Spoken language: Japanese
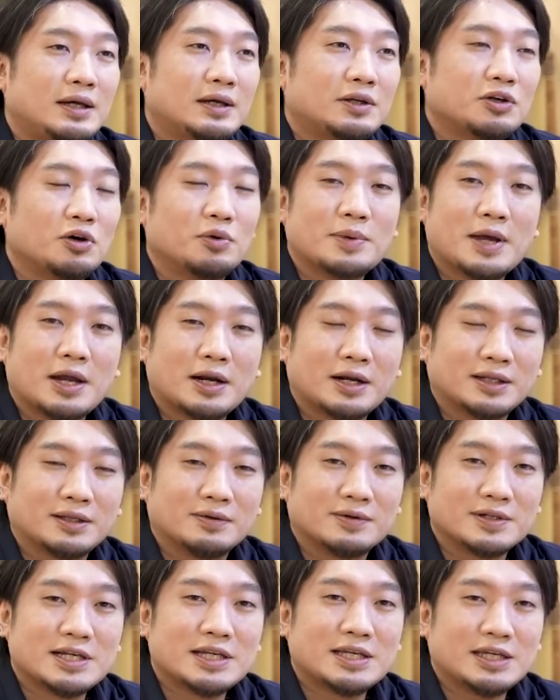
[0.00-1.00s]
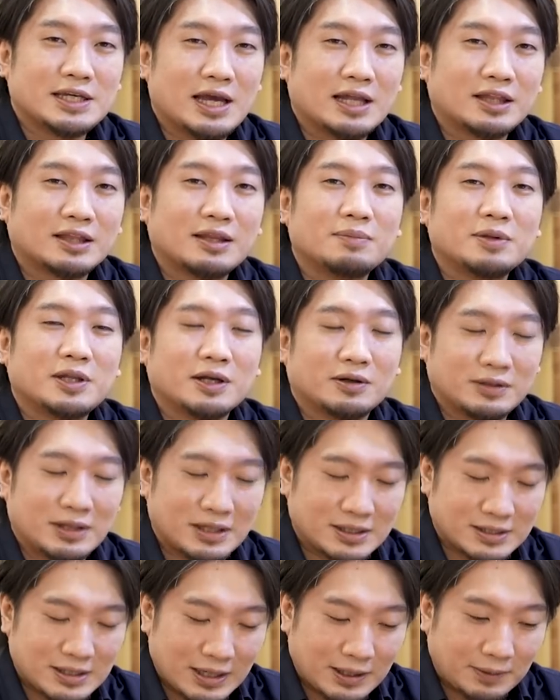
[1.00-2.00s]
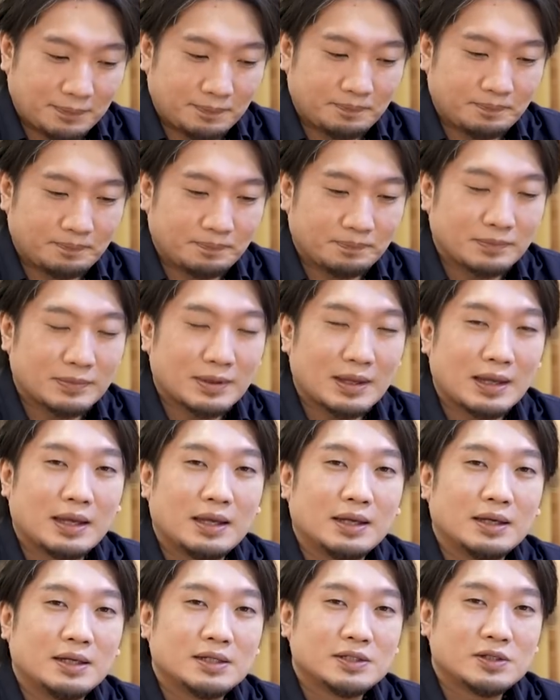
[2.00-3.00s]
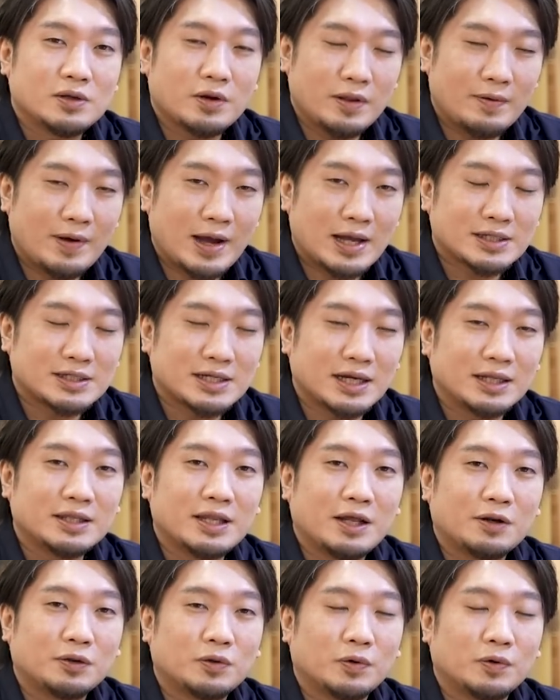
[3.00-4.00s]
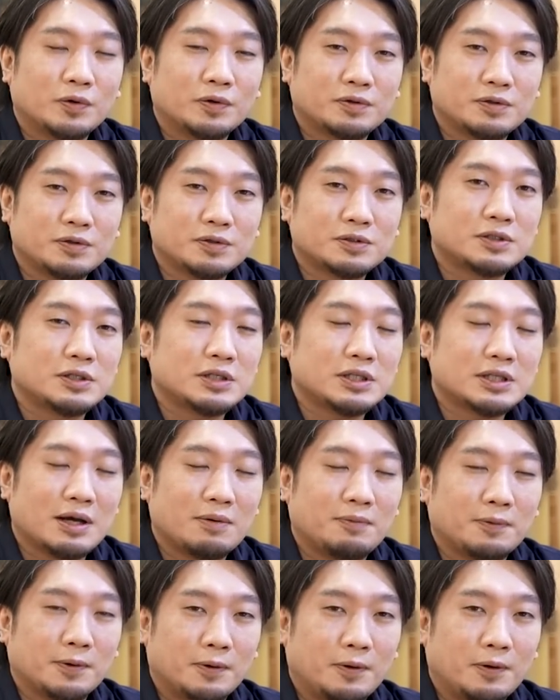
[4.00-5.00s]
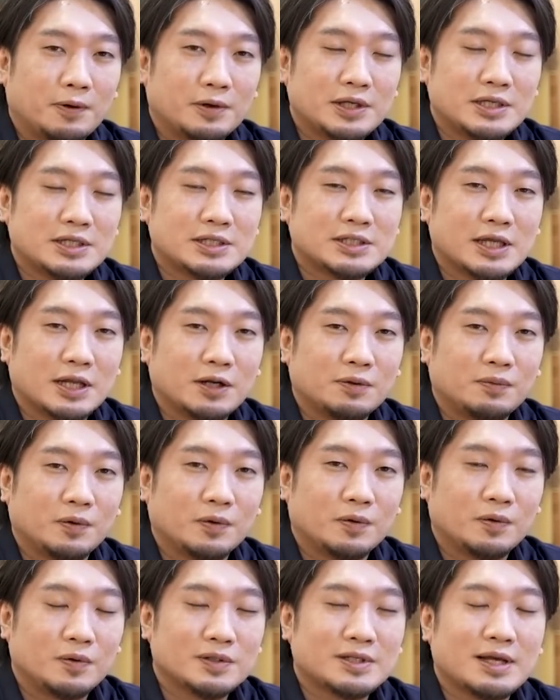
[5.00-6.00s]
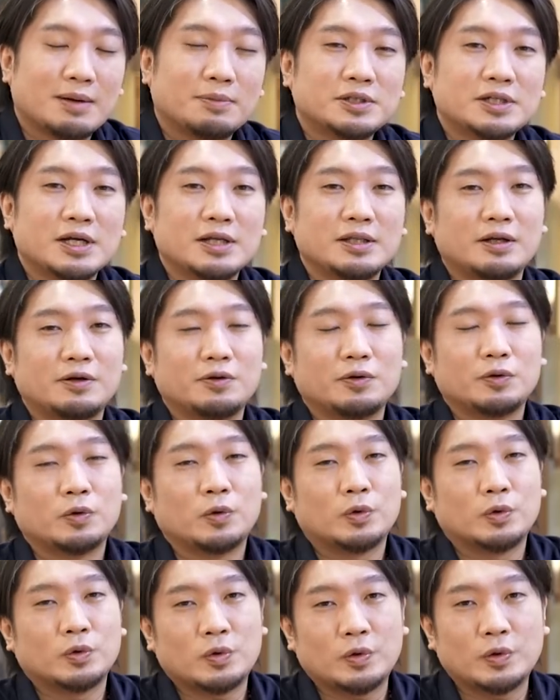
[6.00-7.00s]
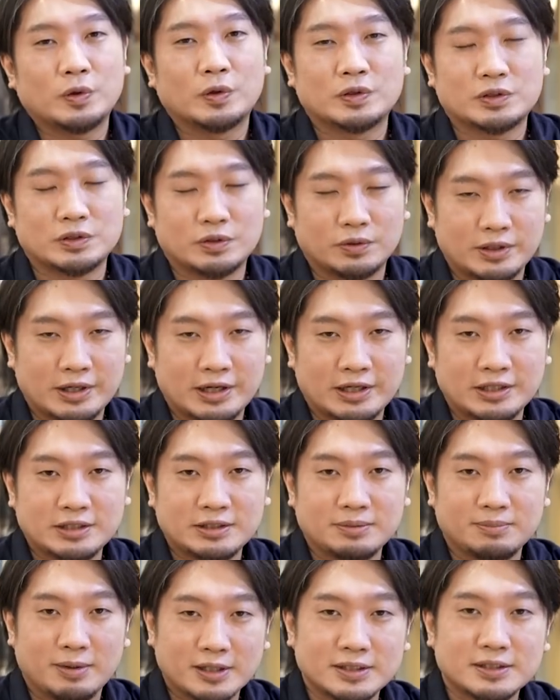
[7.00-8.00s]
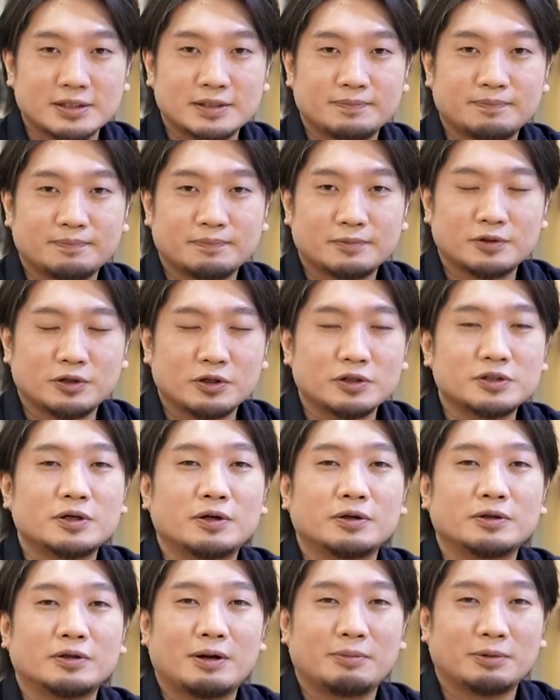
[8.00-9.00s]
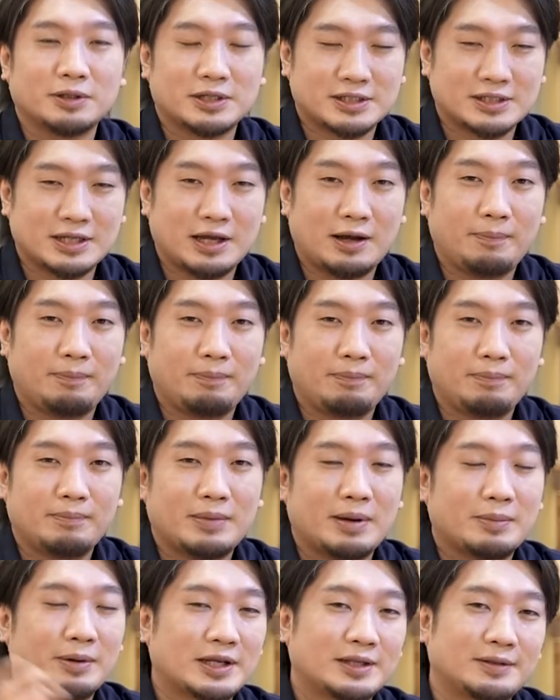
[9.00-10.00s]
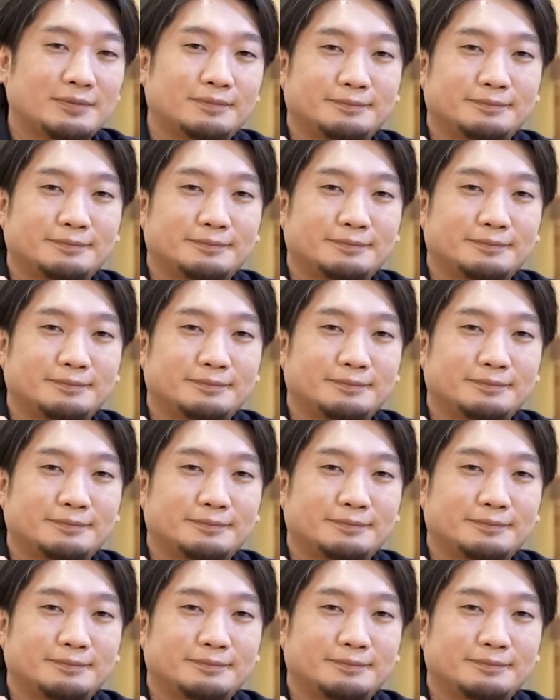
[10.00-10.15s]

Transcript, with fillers: 興味ある方はぜひやってみてください。それではチャンネル登録、Twitter フォロー、インスタのフォロー、サブチャンネルの登録をよろしくお願いします。クロスロードラボでした。バイバイ。